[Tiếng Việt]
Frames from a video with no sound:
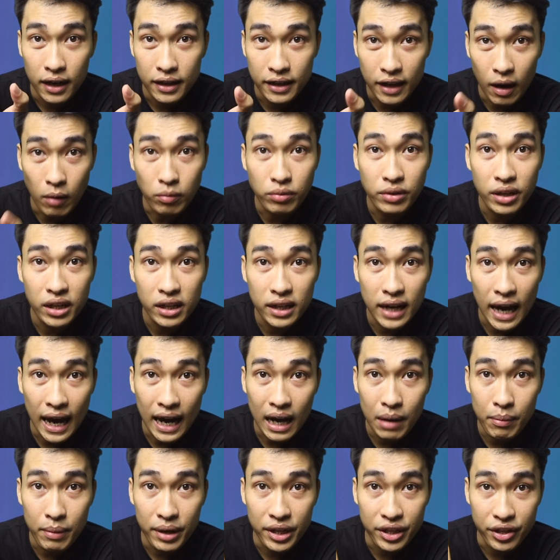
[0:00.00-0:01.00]
giống như các
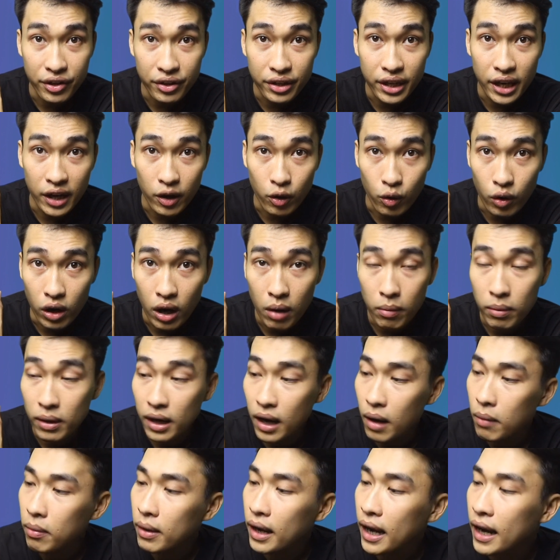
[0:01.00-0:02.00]
cái bình giữ nhiệt của
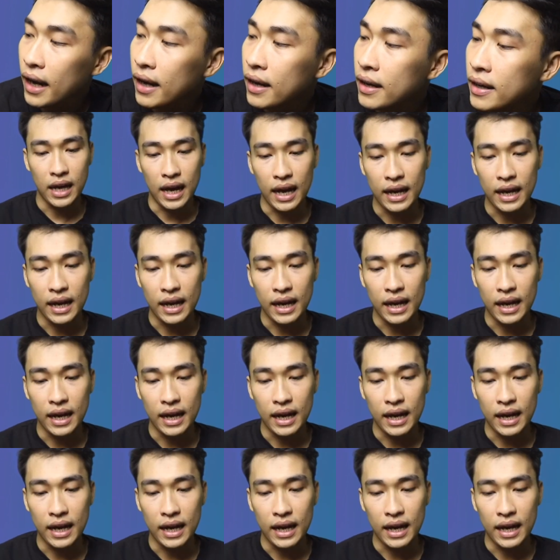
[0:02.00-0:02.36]
Lock&Lock ha.